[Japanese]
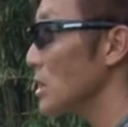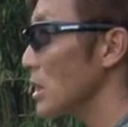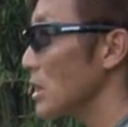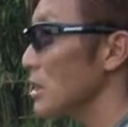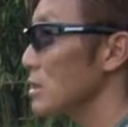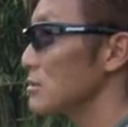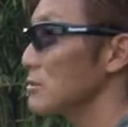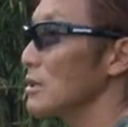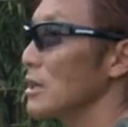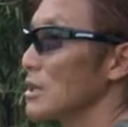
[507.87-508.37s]
なが
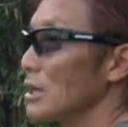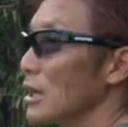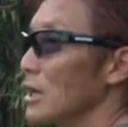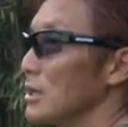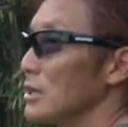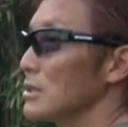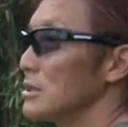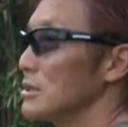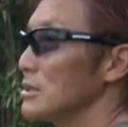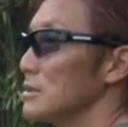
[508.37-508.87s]
ら釣らない
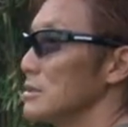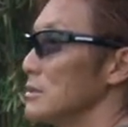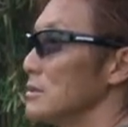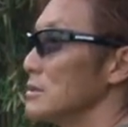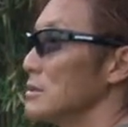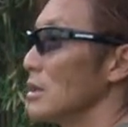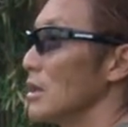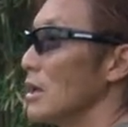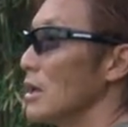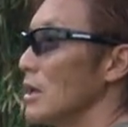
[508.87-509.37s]

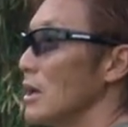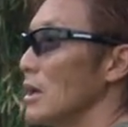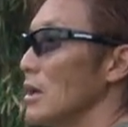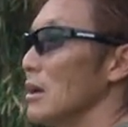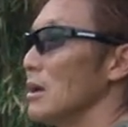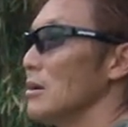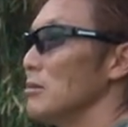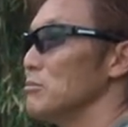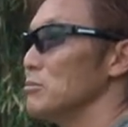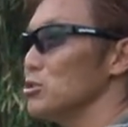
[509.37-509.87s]

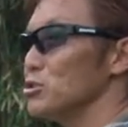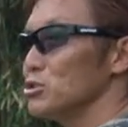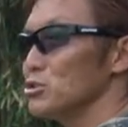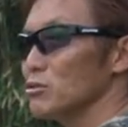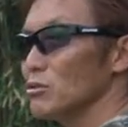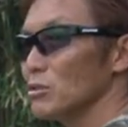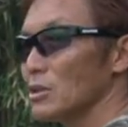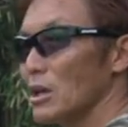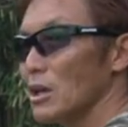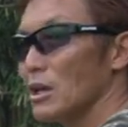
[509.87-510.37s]
で物資
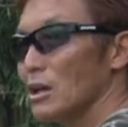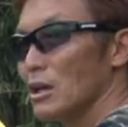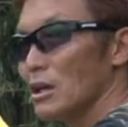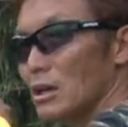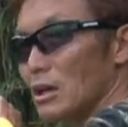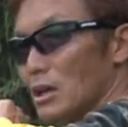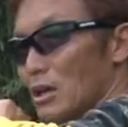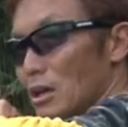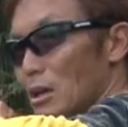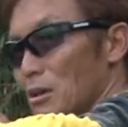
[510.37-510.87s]
をね、
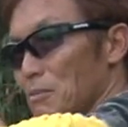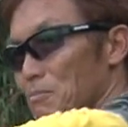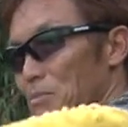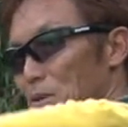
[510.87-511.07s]
え